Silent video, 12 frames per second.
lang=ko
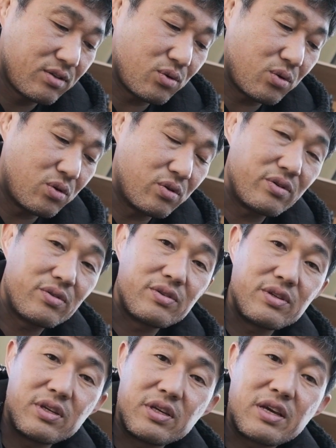
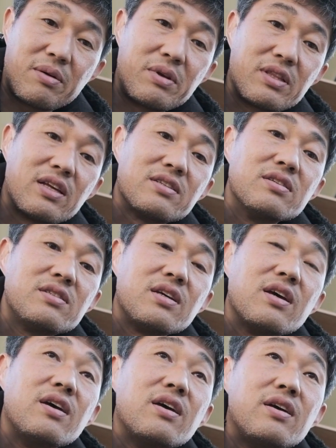또이 캐브레타
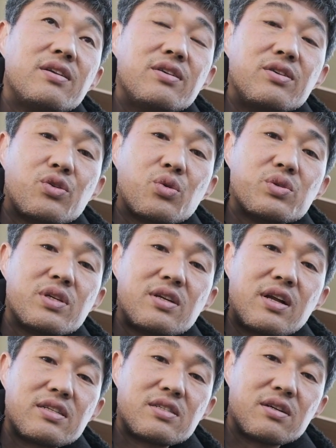전체를
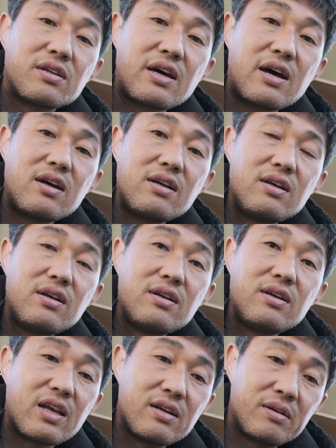교체를 하시거나
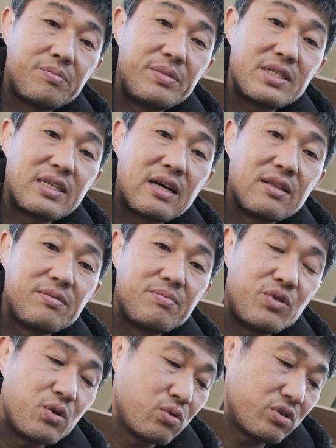어, 비싼
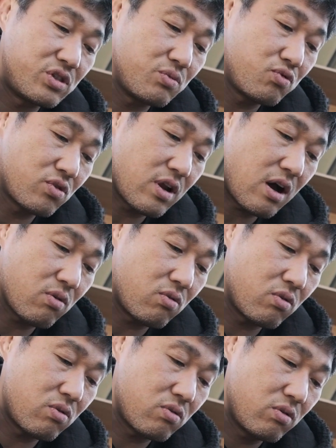비용을 지불을
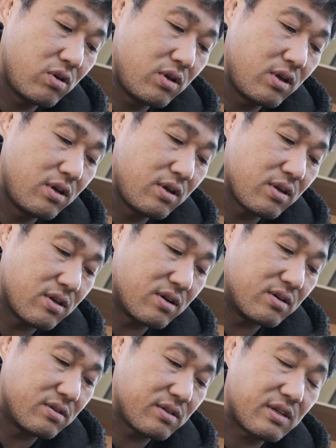하고
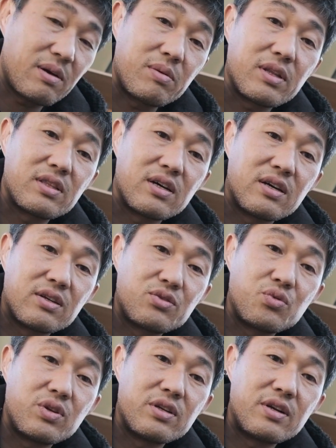어, 캐브레타
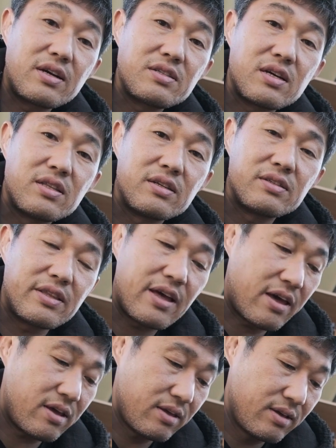수리를 하셔야
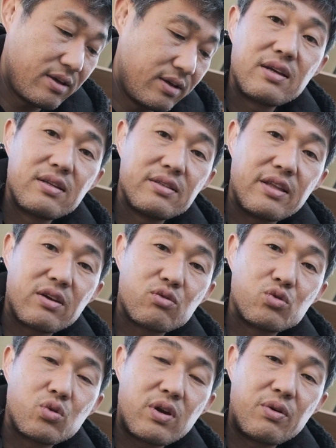되는데 네,
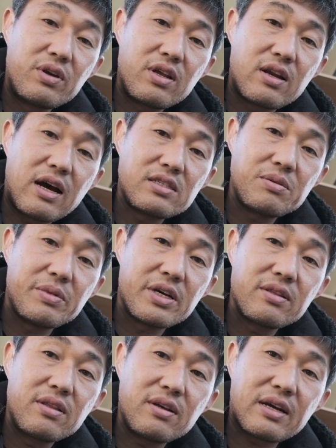구조나 원리를
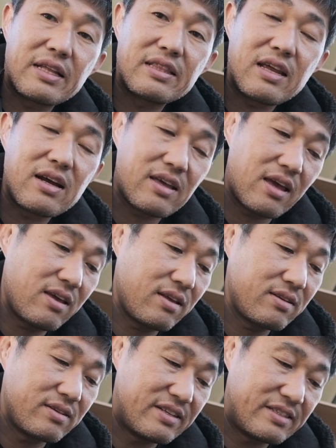아시면 간단하게
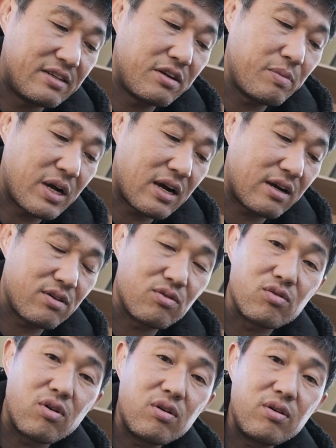저렴한
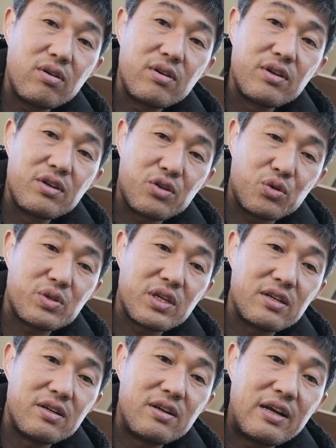가격으로
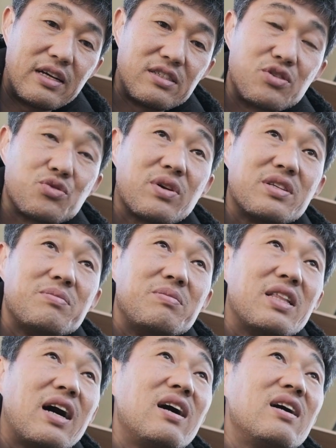교체를 하실 수가
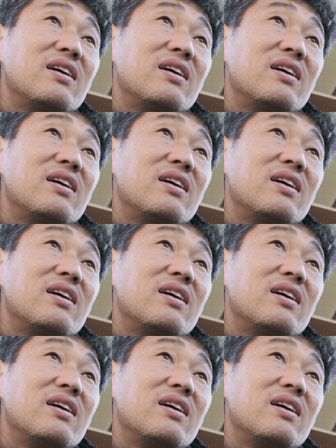있습니다.